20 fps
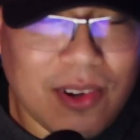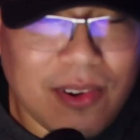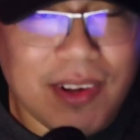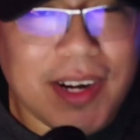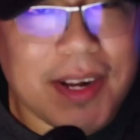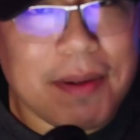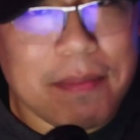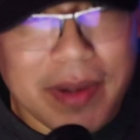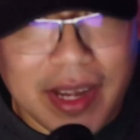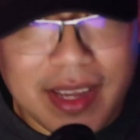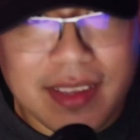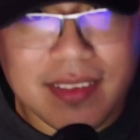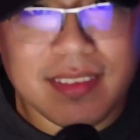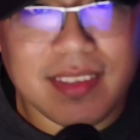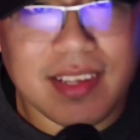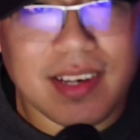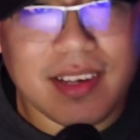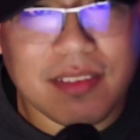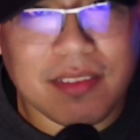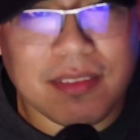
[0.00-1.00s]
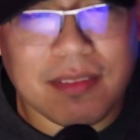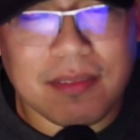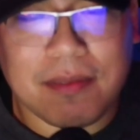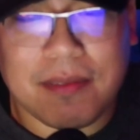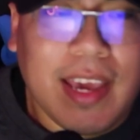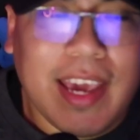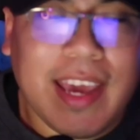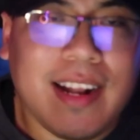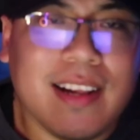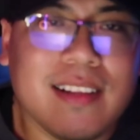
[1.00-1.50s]
obras maestras.
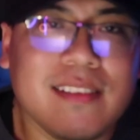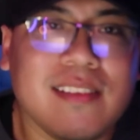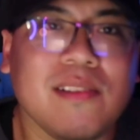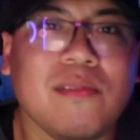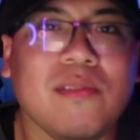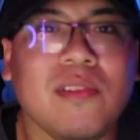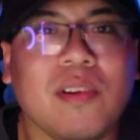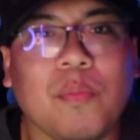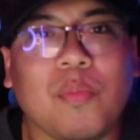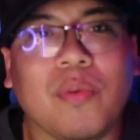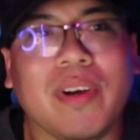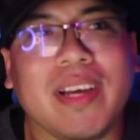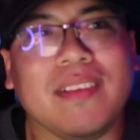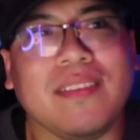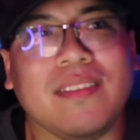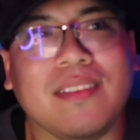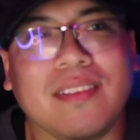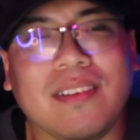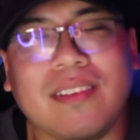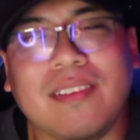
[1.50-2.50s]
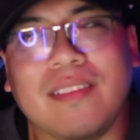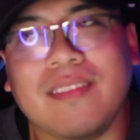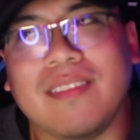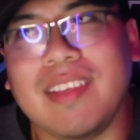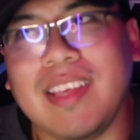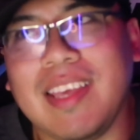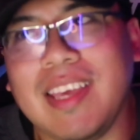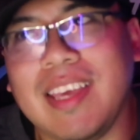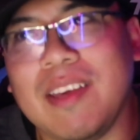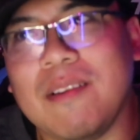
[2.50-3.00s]
En el segundo puesto,
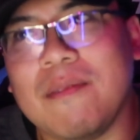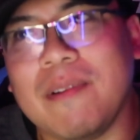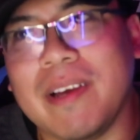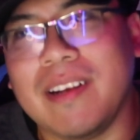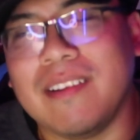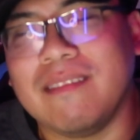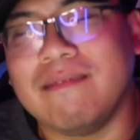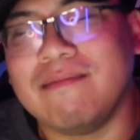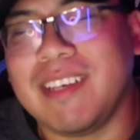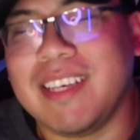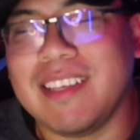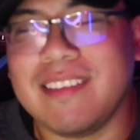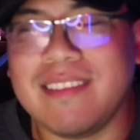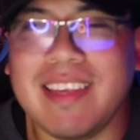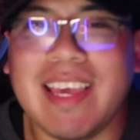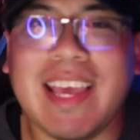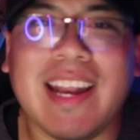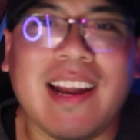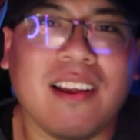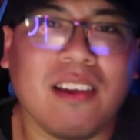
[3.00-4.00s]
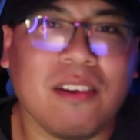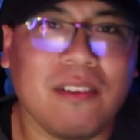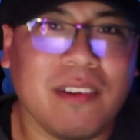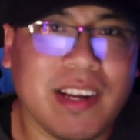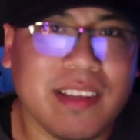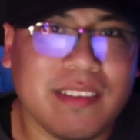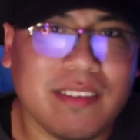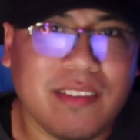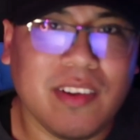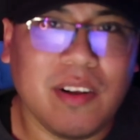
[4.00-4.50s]
y bueno, quisiera que
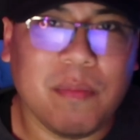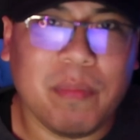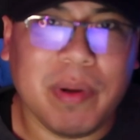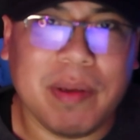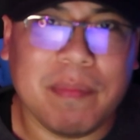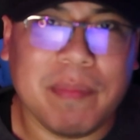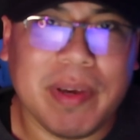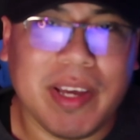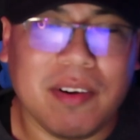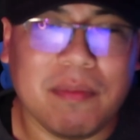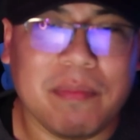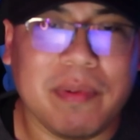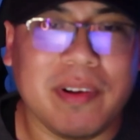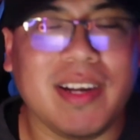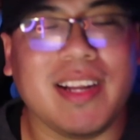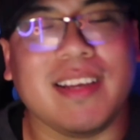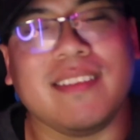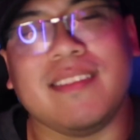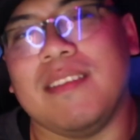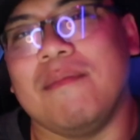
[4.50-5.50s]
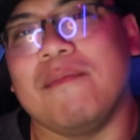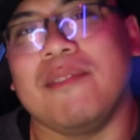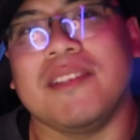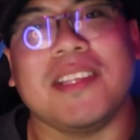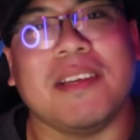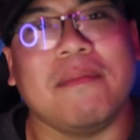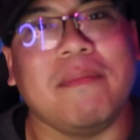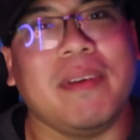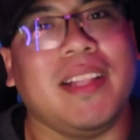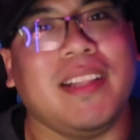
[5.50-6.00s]
hubiera sido el primero, pero
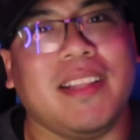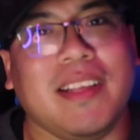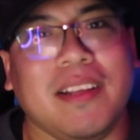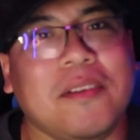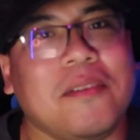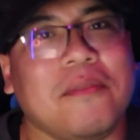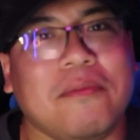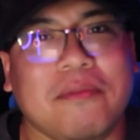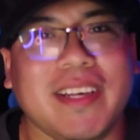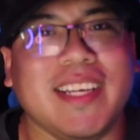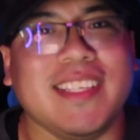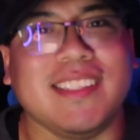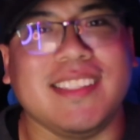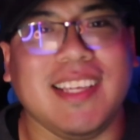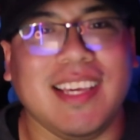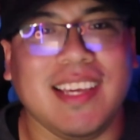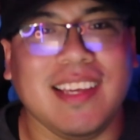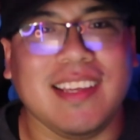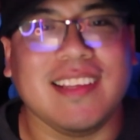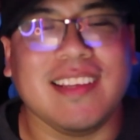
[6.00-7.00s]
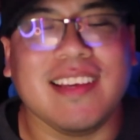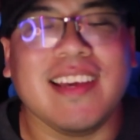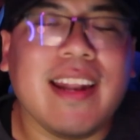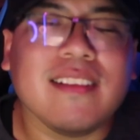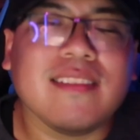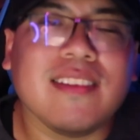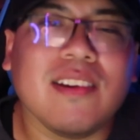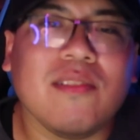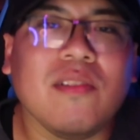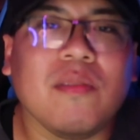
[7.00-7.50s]
lastimosamente no fue así. En
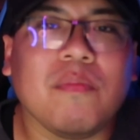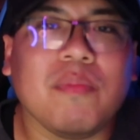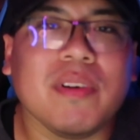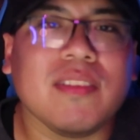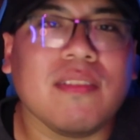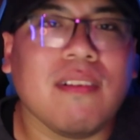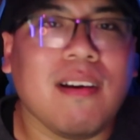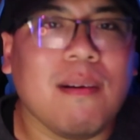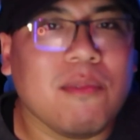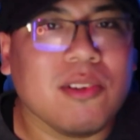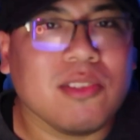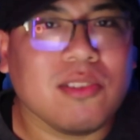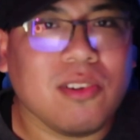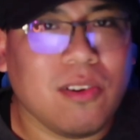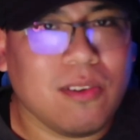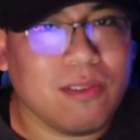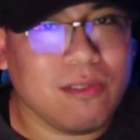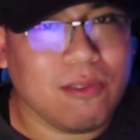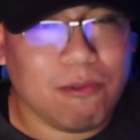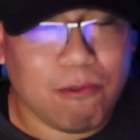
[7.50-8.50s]
el segundo puesto vamos con